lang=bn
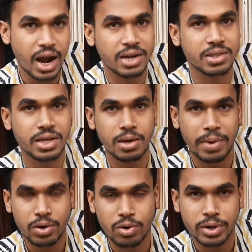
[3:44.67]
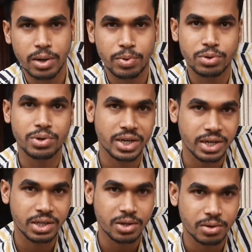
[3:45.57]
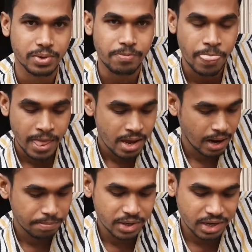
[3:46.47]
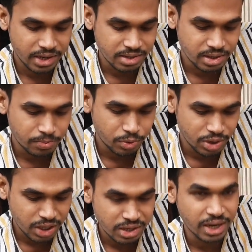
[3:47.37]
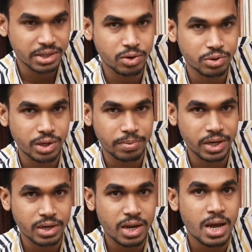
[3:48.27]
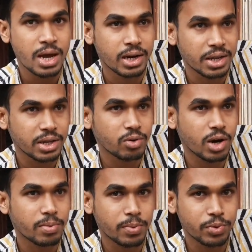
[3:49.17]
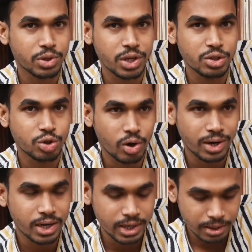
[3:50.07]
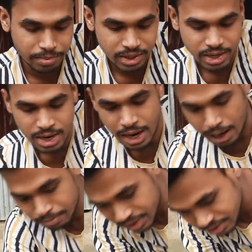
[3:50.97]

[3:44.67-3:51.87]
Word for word: আট থেকে বারো ঘন্টা পর্যন্ত রেখে দিতে হবে আপনার এই কাজটি প্রতিদিন রাতে করতে পারেন রাতে করার পর প্রতিদিন সকালে দেখবেন আমরা